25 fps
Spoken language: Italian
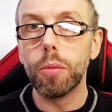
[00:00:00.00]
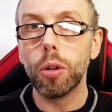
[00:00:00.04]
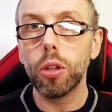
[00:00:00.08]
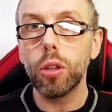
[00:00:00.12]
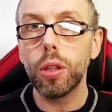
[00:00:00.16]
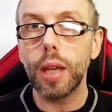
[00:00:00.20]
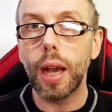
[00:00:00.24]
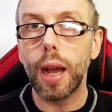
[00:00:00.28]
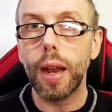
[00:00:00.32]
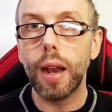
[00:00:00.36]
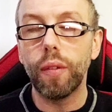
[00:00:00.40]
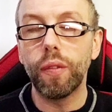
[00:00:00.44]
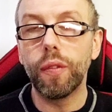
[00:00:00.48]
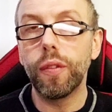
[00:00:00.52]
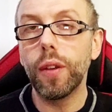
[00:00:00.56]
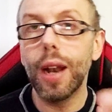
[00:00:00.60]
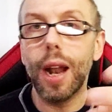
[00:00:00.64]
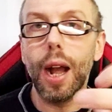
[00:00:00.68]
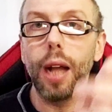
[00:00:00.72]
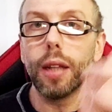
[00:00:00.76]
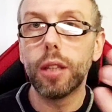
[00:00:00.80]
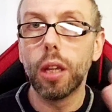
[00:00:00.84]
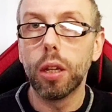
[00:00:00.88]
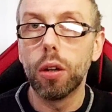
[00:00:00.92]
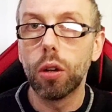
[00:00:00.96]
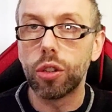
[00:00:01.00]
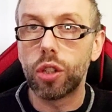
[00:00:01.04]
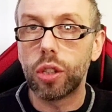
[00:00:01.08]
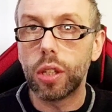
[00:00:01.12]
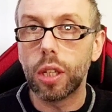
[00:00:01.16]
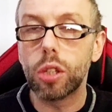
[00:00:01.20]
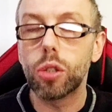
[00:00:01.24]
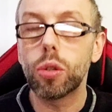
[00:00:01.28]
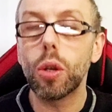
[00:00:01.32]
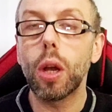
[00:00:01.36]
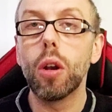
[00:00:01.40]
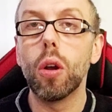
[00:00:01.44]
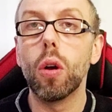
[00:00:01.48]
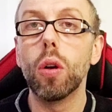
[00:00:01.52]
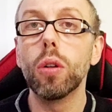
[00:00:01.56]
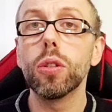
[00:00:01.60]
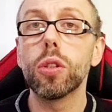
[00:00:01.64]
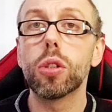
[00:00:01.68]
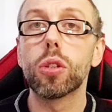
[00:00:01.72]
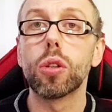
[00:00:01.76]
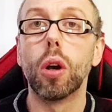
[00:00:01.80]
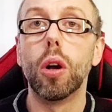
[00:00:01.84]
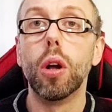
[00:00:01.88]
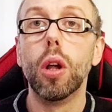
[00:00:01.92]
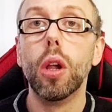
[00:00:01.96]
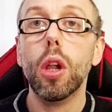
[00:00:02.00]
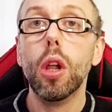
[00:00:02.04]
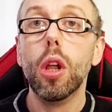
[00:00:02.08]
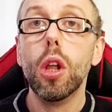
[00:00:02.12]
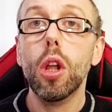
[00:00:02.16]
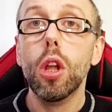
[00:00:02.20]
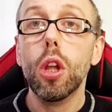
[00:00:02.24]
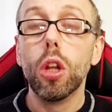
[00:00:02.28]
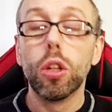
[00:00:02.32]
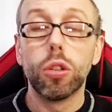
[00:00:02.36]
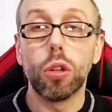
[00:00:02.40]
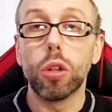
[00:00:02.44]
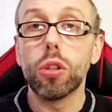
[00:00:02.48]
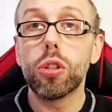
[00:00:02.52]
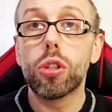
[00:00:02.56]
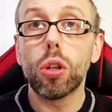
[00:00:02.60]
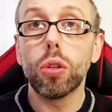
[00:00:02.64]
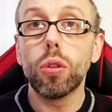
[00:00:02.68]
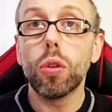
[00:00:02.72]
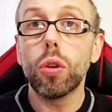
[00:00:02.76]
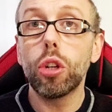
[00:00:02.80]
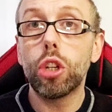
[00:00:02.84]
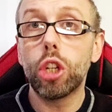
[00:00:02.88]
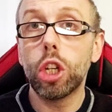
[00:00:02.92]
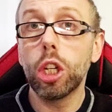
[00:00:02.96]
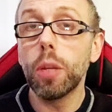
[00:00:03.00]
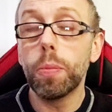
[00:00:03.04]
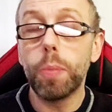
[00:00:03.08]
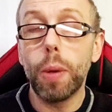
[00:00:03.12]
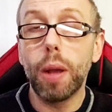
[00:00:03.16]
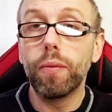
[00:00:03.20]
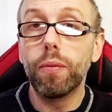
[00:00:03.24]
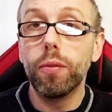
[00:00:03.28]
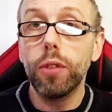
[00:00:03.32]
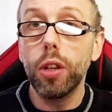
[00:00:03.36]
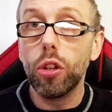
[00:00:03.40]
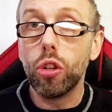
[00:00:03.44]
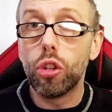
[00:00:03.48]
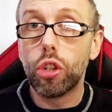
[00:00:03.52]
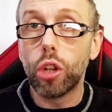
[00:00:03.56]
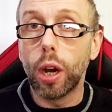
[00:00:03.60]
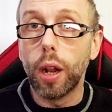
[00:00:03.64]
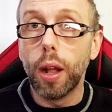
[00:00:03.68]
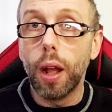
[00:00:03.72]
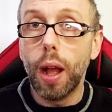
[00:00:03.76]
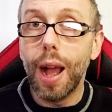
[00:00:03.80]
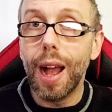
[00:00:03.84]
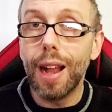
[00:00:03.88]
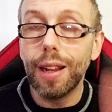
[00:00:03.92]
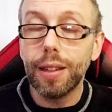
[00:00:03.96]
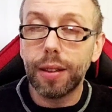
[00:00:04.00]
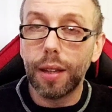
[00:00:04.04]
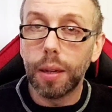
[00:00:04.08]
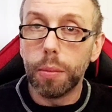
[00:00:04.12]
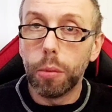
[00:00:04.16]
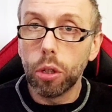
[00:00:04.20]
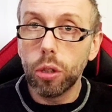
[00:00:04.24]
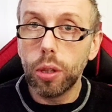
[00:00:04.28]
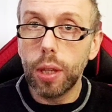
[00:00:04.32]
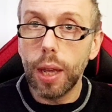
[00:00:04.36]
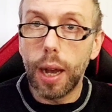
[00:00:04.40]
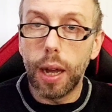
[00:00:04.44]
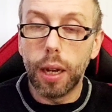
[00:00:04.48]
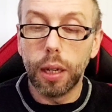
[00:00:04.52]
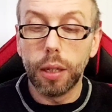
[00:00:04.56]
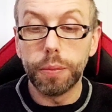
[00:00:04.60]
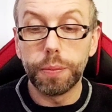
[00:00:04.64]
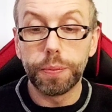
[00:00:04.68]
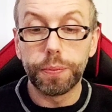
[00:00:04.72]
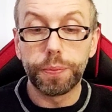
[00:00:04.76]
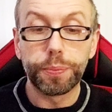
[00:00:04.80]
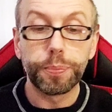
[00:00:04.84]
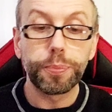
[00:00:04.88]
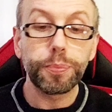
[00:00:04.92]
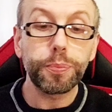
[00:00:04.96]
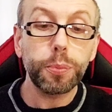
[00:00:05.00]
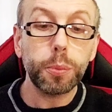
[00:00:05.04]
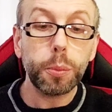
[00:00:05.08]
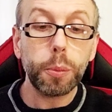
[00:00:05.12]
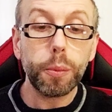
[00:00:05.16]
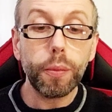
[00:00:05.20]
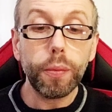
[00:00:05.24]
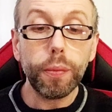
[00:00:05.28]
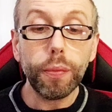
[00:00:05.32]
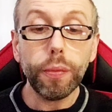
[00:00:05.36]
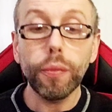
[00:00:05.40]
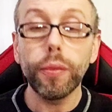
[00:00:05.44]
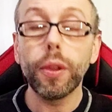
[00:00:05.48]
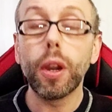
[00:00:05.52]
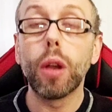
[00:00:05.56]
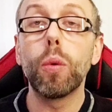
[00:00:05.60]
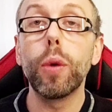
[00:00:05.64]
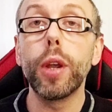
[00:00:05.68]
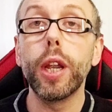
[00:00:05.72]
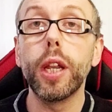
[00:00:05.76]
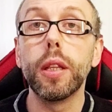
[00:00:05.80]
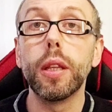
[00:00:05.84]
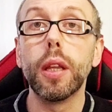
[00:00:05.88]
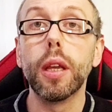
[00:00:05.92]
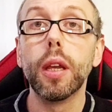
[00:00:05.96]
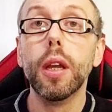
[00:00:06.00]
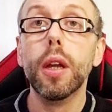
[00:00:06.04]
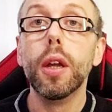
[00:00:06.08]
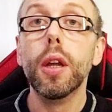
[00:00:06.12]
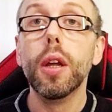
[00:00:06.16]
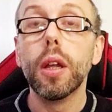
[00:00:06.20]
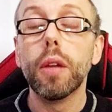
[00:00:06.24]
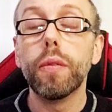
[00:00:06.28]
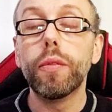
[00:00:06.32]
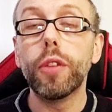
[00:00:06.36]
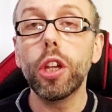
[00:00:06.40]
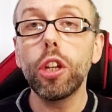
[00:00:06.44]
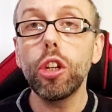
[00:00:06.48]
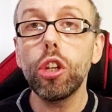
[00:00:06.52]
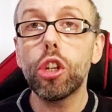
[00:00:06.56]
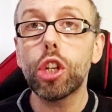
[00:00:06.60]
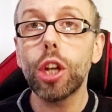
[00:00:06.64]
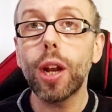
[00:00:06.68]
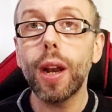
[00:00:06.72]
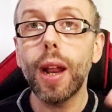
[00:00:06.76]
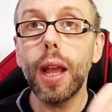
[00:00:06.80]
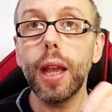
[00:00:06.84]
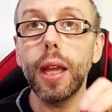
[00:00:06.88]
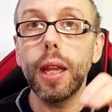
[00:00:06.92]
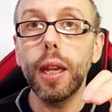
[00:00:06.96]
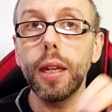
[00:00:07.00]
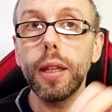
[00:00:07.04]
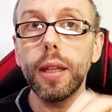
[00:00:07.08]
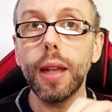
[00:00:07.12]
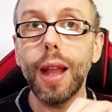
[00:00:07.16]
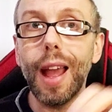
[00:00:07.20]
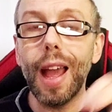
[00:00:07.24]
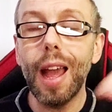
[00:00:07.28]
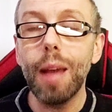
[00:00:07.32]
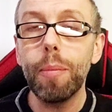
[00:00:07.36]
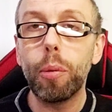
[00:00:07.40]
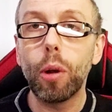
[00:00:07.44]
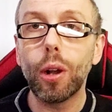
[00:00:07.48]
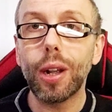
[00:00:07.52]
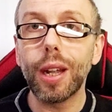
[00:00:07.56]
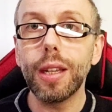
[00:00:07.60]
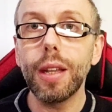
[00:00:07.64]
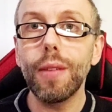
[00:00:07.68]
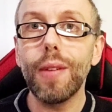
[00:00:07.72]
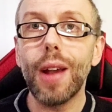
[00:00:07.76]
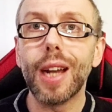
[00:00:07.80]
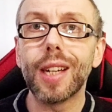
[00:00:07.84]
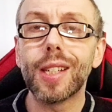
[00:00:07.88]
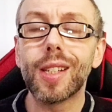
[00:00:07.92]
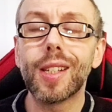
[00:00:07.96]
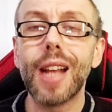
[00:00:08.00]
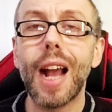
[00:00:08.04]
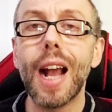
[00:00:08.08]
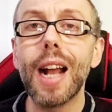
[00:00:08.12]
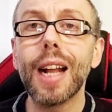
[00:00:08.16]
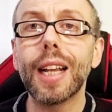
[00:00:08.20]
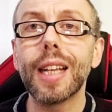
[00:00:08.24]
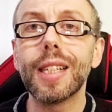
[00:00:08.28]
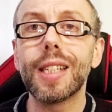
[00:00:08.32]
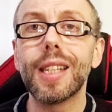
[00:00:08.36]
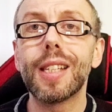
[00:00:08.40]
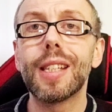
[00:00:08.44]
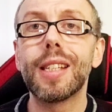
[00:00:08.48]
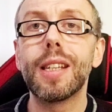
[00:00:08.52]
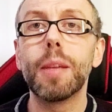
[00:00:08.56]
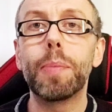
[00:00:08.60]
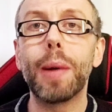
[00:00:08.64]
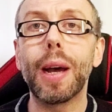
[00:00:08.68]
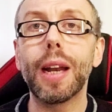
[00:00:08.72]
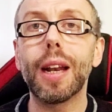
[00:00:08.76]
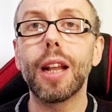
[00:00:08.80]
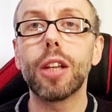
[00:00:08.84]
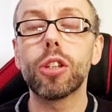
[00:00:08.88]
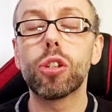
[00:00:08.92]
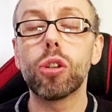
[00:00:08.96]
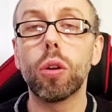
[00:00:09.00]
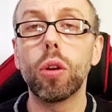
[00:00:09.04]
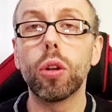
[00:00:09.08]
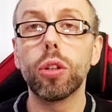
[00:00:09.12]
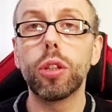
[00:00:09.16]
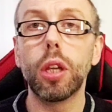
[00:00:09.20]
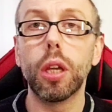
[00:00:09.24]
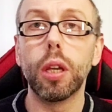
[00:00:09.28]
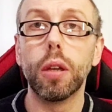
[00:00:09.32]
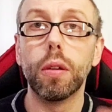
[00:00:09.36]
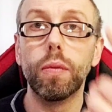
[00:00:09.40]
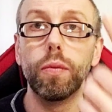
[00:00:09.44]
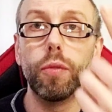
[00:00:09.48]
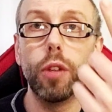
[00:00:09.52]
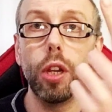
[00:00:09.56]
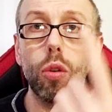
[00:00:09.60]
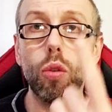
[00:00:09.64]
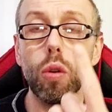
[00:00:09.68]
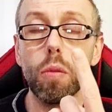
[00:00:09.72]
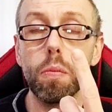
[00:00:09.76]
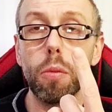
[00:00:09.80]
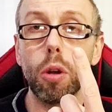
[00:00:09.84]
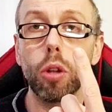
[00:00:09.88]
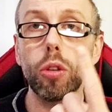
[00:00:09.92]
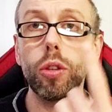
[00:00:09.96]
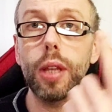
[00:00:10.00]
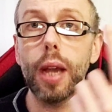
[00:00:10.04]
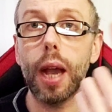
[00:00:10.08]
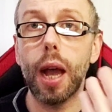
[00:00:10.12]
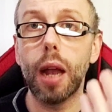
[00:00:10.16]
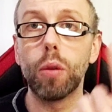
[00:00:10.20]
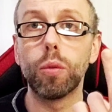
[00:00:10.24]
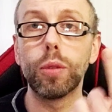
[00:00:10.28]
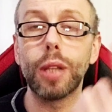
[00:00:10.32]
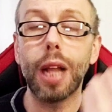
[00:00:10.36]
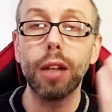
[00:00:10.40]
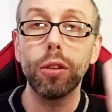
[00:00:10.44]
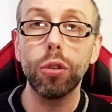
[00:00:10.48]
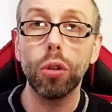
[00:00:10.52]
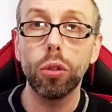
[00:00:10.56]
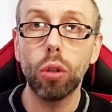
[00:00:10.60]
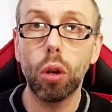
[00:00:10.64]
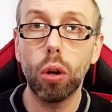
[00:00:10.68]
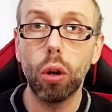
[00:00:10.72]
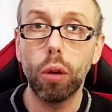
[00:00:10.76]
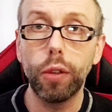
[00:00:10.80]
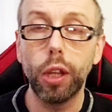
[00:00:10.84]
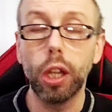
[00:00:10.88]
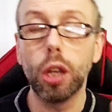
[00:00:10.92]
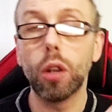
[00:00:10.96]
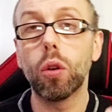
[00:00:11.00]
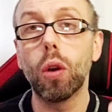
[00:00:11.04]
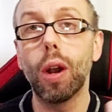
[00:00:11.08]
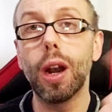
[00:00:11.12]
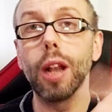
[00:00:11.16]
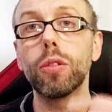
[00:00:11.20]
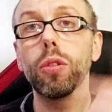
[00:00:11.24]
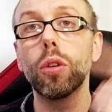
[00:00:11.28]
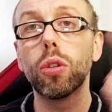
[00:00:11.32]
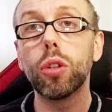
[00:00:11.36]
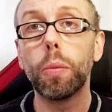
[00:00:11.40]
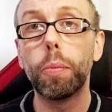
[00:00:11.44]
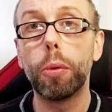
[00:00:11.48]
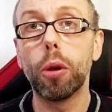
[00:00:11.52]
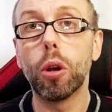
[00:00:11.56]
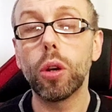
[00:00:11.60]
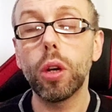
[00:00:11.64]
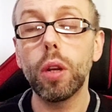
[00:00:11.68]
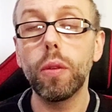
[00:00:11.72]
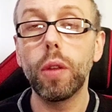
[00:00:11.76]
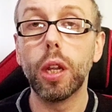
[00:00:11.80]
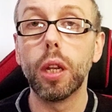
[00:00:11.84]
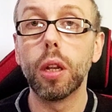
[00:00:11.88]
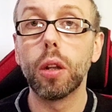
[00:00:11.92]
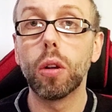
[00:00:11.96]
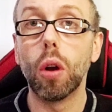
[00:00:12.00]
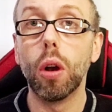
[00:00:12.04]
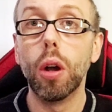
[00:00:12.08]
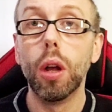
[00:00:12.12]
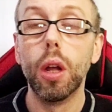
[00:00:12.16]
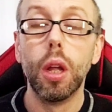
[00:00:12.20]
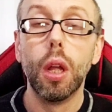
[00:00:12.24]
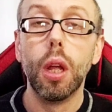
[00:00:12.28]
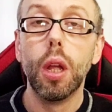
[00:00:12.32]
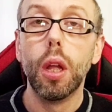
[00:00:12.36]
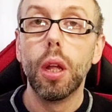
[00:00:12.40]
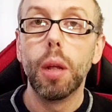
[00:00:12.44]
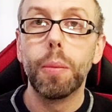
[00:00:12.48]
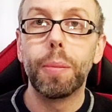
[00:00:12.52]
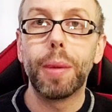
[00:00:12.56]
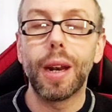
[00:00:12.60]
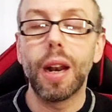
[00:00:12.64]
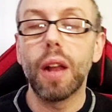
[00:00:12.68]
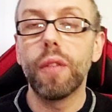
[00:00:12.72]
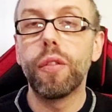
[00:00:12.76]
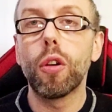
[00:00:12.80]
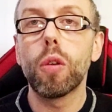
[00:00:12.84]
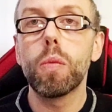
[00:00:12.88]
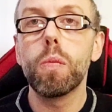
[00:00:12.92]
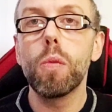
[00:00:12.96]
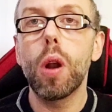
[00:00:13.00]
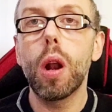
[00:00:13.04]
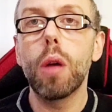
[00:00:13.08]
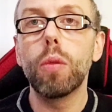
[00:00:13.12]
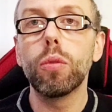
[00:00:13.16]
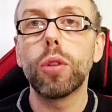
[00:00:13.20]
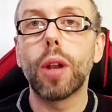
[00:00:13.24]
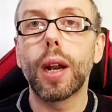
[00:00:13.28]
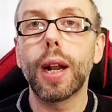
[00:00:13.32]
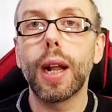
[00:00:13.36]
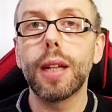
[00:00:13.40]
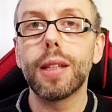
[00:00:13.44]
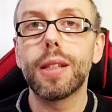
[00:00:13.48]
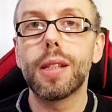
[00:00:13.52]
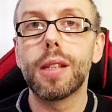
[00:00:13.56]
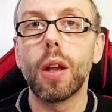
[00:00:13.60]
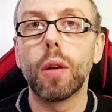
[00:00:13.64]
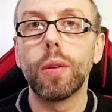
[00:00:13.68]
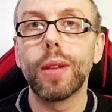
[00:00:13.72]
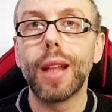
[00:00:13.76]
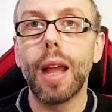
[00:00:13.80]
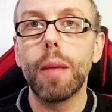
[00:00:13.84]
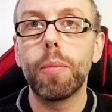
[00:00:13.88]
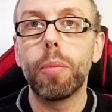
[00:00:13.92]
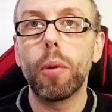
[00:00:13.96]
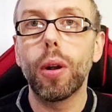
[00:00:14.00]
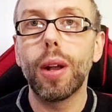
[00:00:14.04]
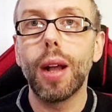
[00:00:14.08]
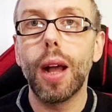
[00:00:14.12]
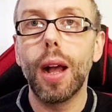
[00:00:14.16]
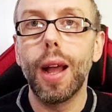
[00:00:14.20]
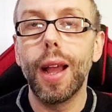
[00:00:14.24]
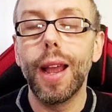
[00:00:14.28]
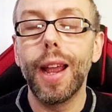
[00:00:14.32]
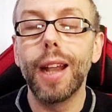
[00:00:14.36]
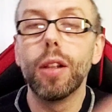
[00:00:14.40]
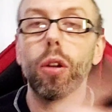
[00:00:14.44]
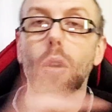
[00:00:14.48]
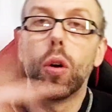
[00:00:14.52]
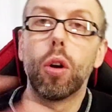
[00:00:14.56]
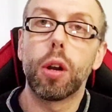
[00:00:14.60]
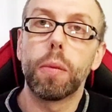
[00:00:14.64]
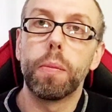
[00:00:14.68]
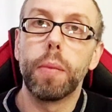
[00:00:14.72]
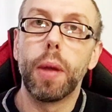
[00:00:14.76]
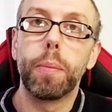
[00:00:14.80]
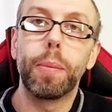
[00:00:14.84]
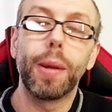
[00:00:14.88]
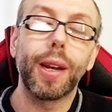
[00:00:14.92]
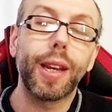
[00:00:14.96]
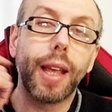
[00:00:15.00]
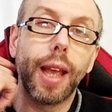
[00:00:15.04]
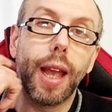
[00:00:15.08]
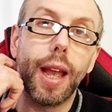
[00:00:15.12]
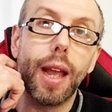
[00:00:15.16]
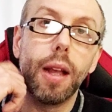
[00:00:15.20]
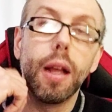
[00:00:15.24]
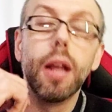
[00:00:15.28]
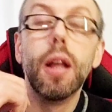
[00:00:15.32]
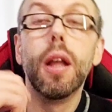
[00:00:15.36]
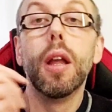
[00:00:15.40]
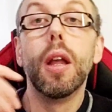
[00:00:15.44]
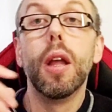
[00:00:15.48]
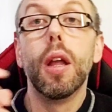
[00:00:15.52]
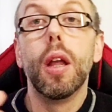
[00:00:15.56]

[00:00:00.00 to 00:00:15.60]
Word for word: mondiali affilati. Lo stesso Alonso non sono riusciti poi a vincere altri mondiali. Quindi vincere in epoche diverse, anche se si parla solo di vinco un mondiale, un anno non lo vinco, l'anno dopo lo rivinco, per la Formula 1 ragazzi è un'epoca enorme, perché